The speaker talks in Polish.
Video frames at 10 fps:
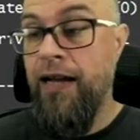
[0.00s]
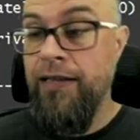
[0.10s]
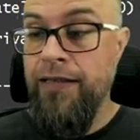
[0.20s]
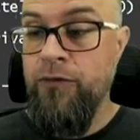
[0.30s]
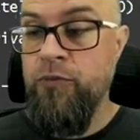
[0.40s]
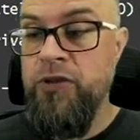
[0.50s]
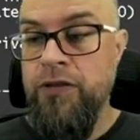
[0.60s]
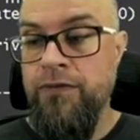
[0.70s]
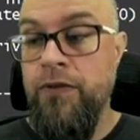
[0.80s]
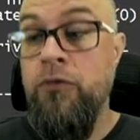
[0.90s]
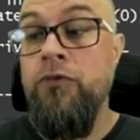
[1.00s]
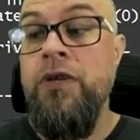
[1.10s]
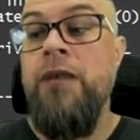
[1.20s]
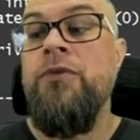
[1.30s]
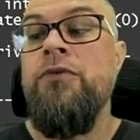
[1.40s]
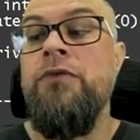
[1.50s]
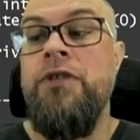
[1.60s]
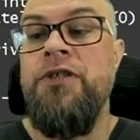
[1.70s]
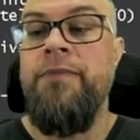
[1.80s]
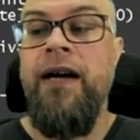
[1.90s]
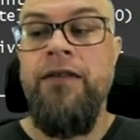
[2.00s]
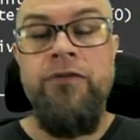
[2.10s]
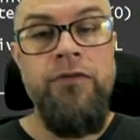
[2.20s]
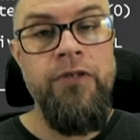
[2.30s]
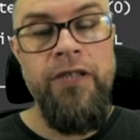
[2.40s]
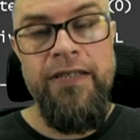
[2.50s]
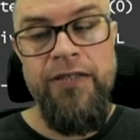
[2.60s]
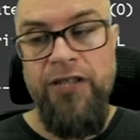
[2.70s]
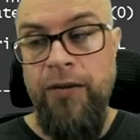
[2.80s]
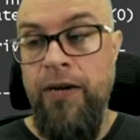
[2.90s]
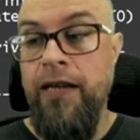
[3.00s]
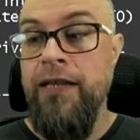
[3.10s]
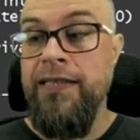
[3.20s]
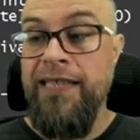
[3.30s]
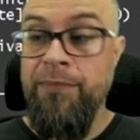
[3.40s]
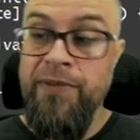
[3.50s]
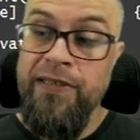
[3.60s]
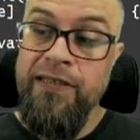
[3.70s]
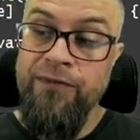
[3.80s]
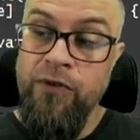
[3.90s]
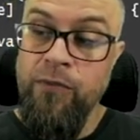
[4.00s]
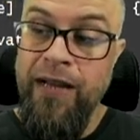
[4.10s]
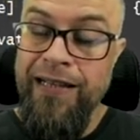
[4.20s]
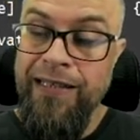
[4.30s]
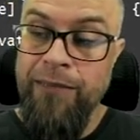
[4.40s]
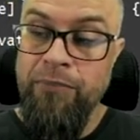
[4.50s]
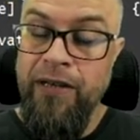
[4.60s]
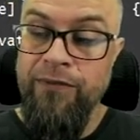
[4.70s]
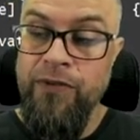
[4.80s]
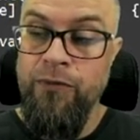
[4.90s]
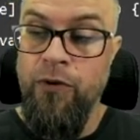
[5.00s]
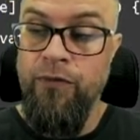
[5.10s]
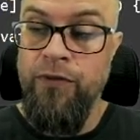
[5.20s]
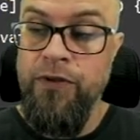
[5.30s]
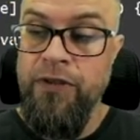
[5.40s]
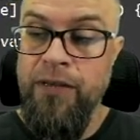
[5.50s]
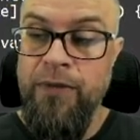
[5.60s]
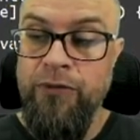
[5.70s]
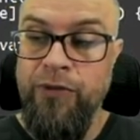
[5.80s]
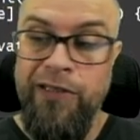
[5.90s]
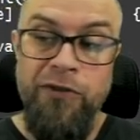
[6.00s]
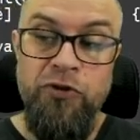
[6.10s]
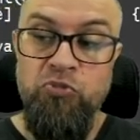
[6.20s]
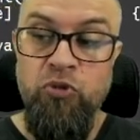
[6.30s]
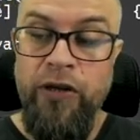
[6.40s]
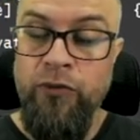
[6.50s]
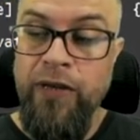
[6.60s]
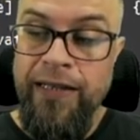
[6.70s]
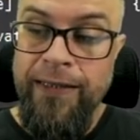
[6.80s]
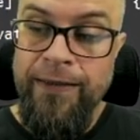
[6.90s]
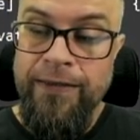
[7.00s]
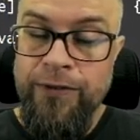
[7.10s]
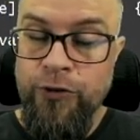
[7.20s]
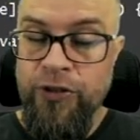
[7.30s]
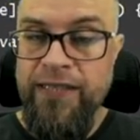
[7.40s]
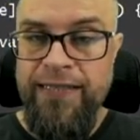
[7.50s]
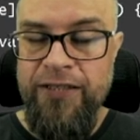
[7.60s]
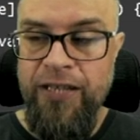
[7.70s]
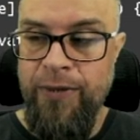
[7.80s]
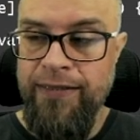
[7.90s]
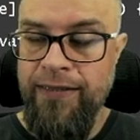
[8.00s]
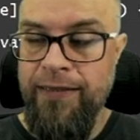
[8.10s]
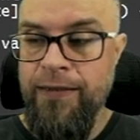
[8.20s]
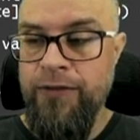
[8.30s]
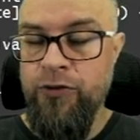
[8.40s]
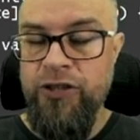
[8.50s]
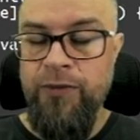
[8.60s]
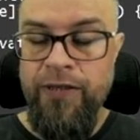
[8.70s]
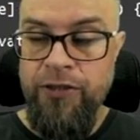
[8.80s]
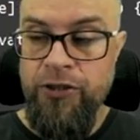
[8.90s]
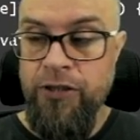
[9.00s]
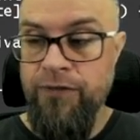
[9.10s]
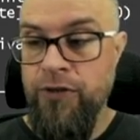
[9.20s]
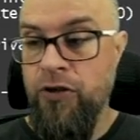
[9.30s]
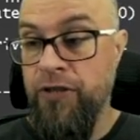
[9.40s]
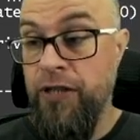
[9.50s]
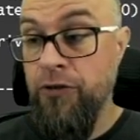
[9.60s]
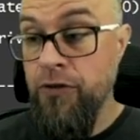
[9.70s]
Ale ja tu przesuwam ujemną liczbę, a to nie zadziała. Zapis jest formalnie prawidłowy, nie ma tu jakiegoś błędu, ale to nie zadziała, ta, to działanie się nie wykona.